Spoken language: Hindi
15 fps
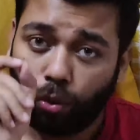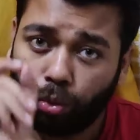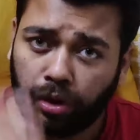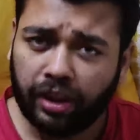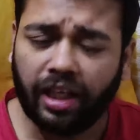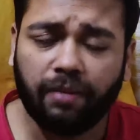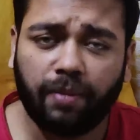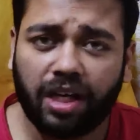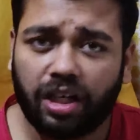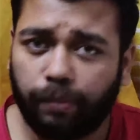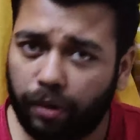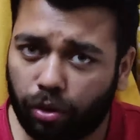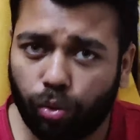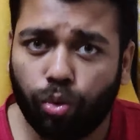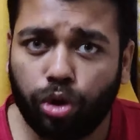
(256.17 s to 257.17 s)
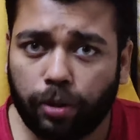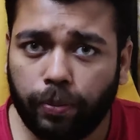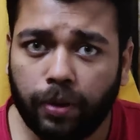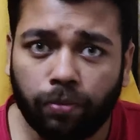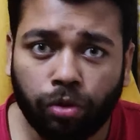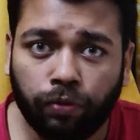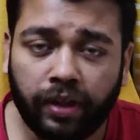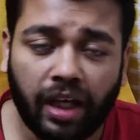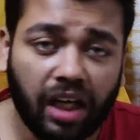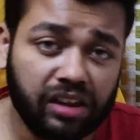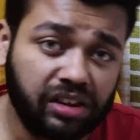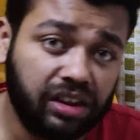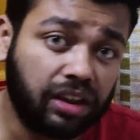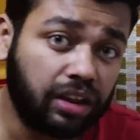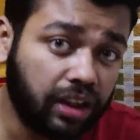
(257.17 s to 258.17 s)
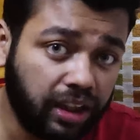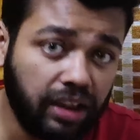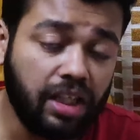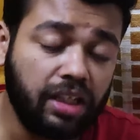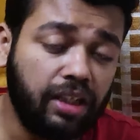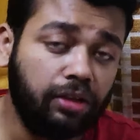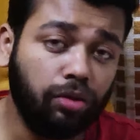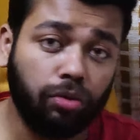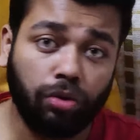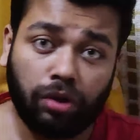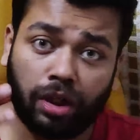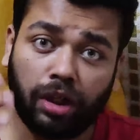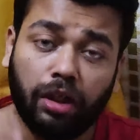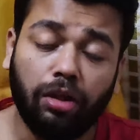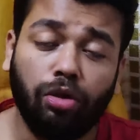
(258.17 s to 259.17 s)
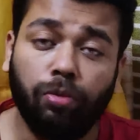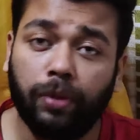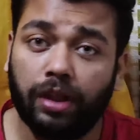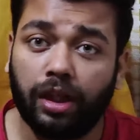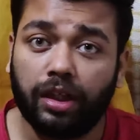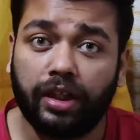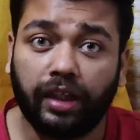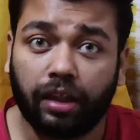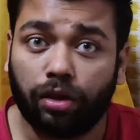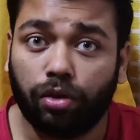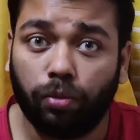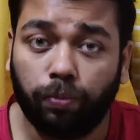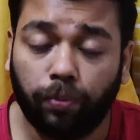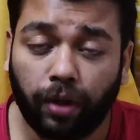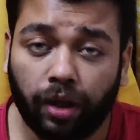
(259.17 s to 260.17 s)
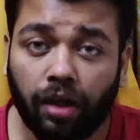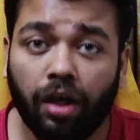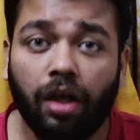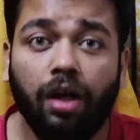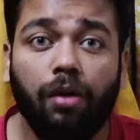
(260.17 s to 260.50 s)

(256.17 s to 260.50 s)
उनके बारे में कोई भी मूवी आज तक नहीं देखी तो उन्होंने एल्यूमिनाटी के ग्रुप में